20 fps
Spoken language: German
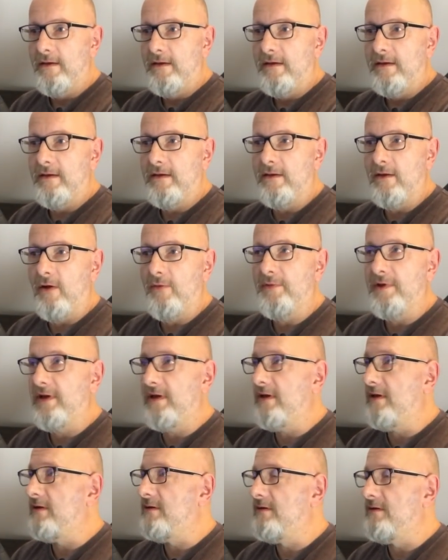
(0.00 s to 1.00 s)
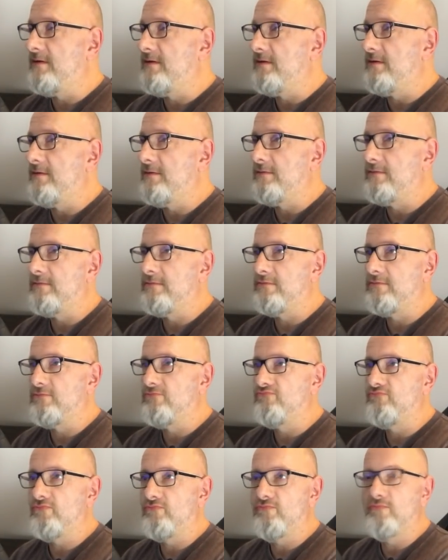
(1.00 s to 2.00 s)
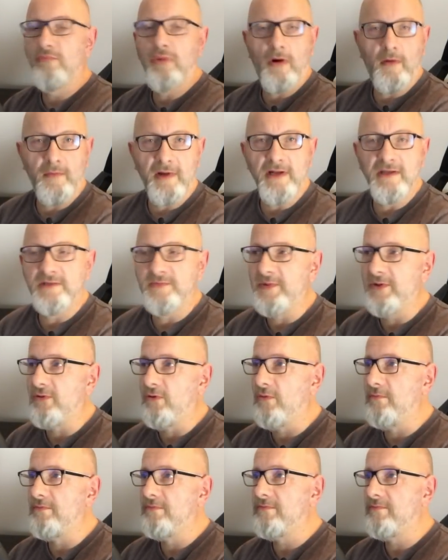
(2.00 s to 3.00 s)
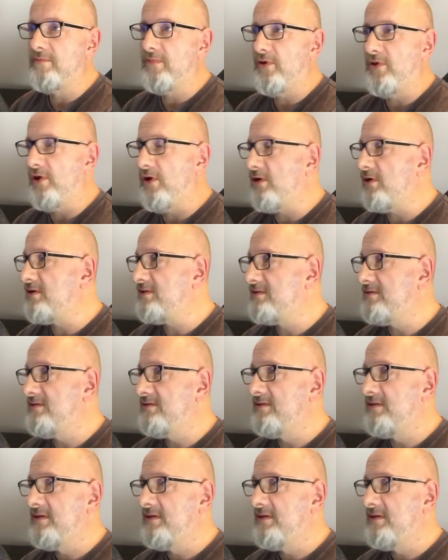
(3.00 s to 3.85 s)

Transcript: Ich habe äh, ein paar Mails bekommen, ein paar Nachrichten,